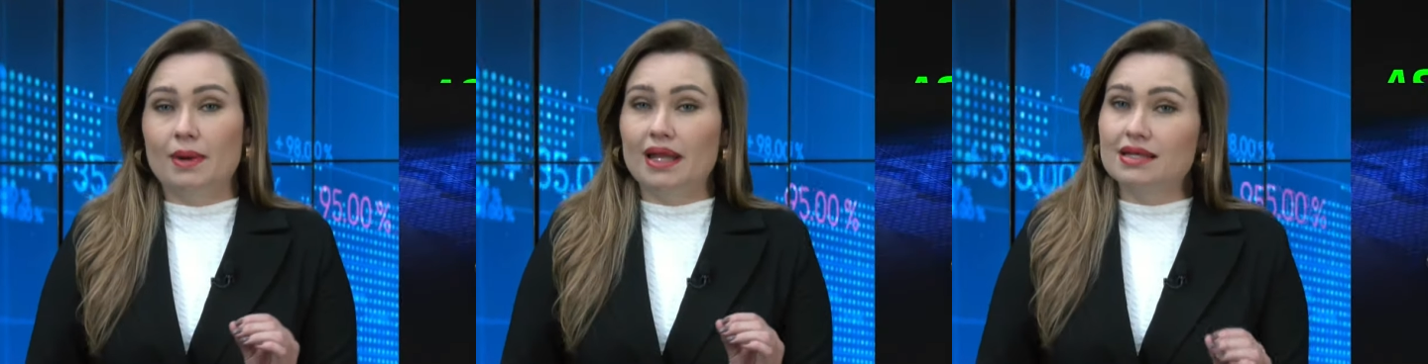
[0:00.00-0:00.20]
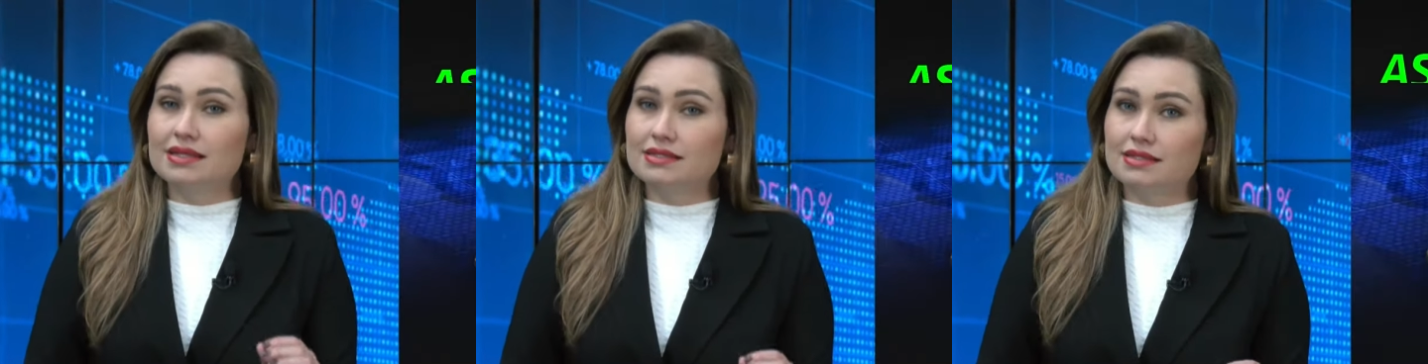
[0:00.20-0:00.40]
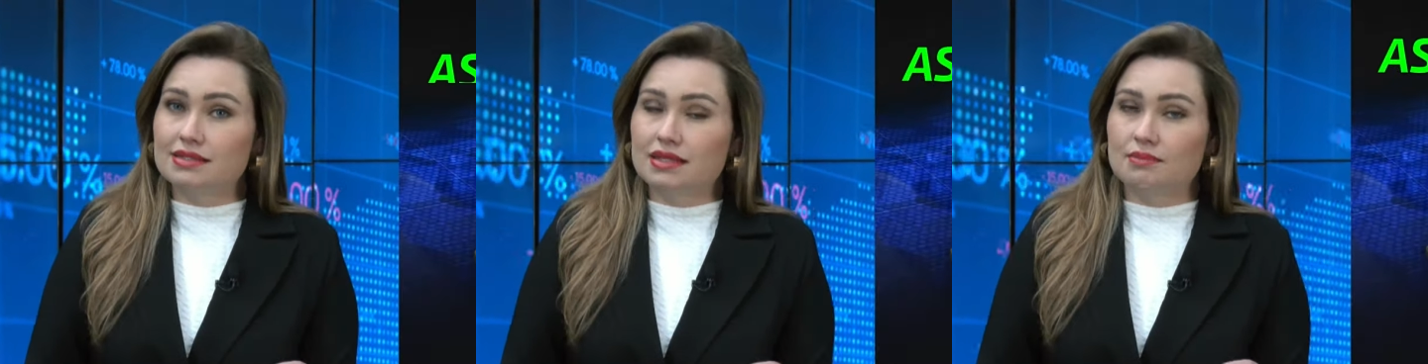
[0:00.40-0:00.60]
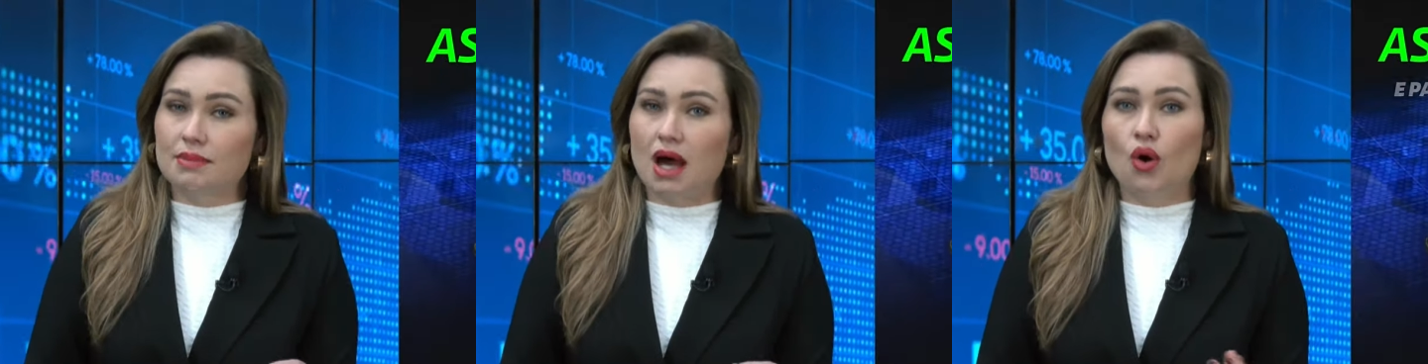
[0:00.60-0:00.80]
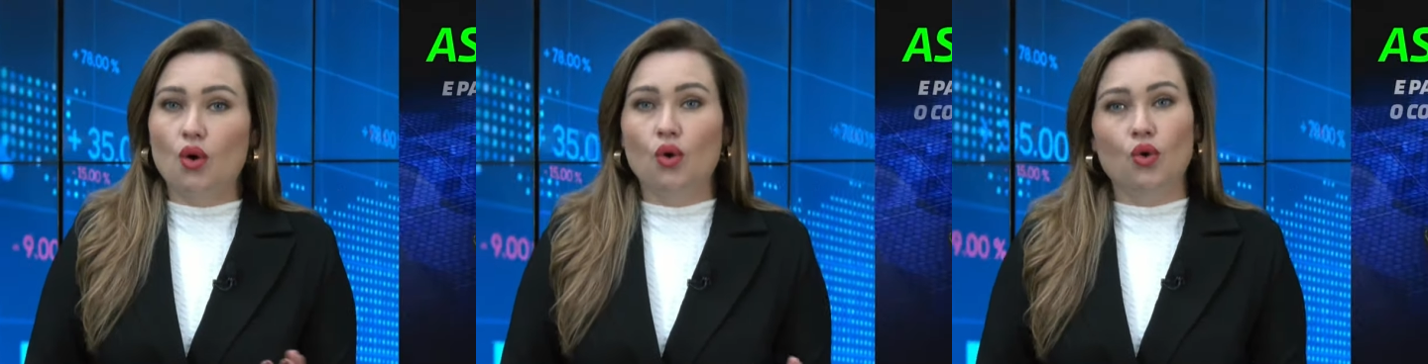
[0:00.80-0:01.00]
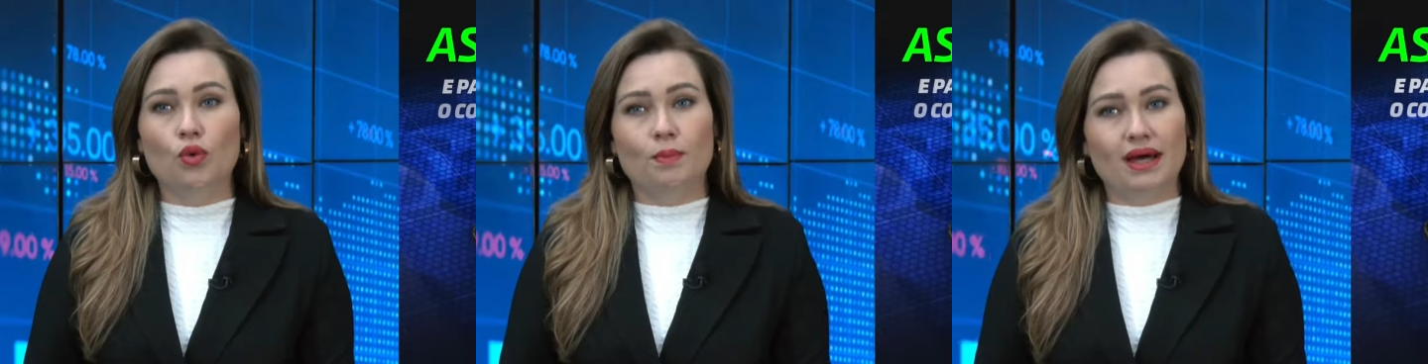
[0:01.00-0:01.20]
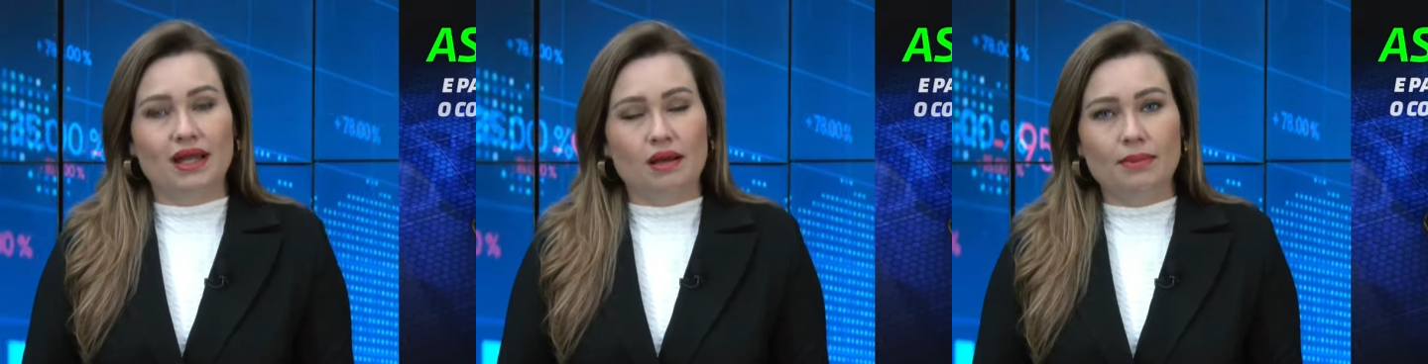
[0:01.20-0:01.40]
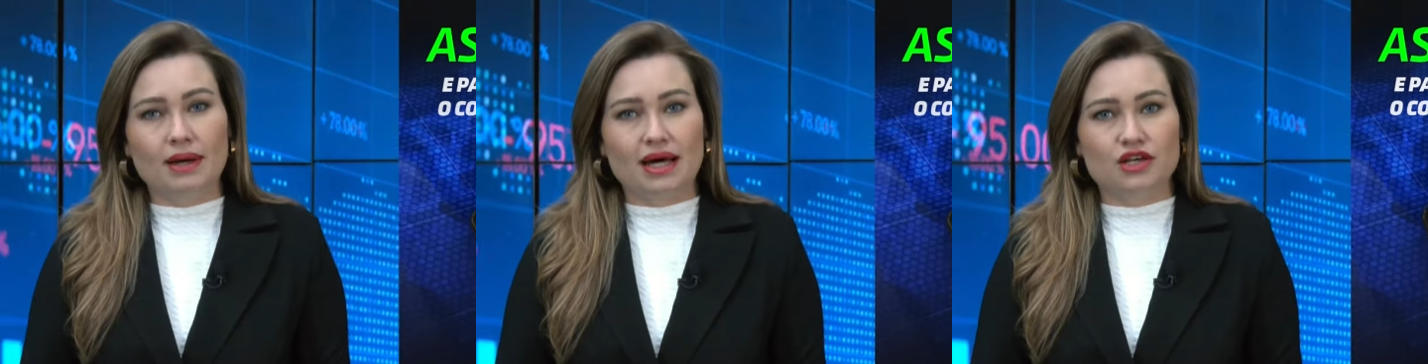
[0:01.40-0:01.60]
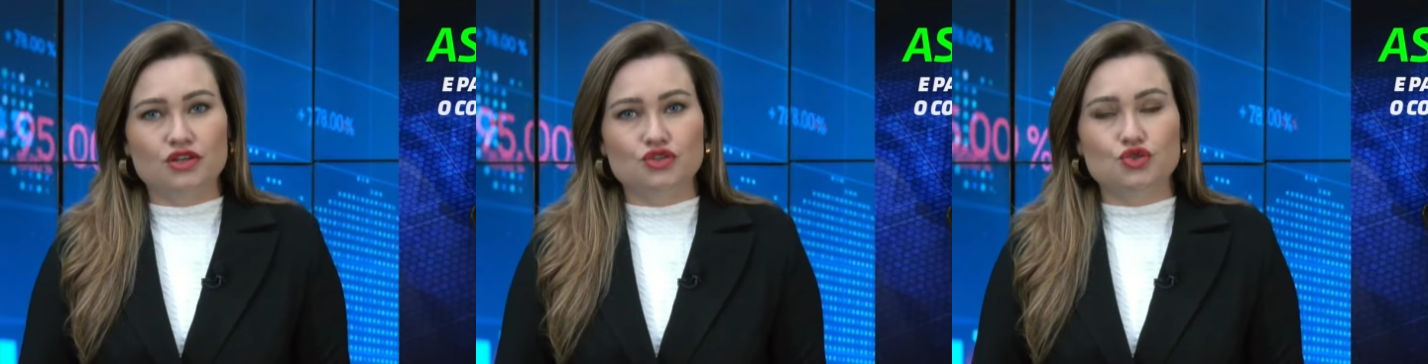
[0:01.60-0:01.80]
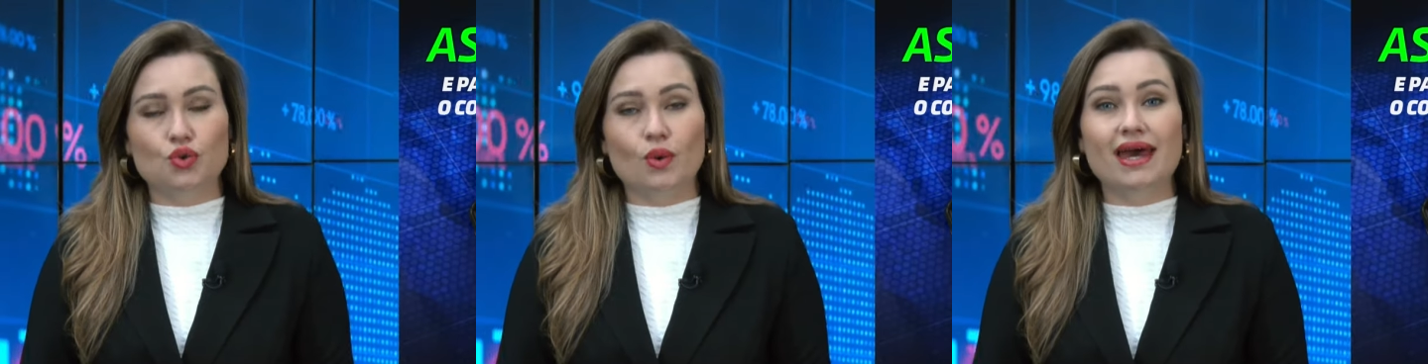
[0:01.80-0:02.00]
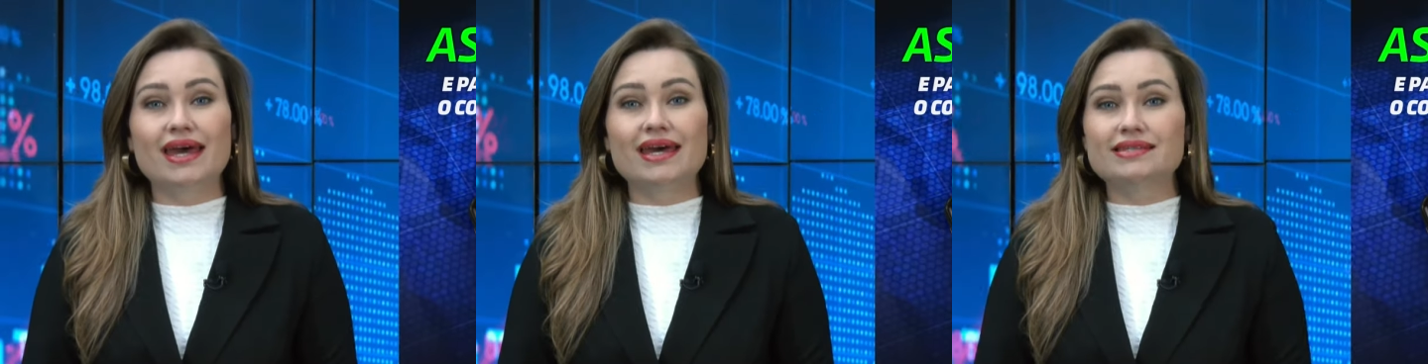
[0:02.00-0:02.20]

Para cima ou para baixo,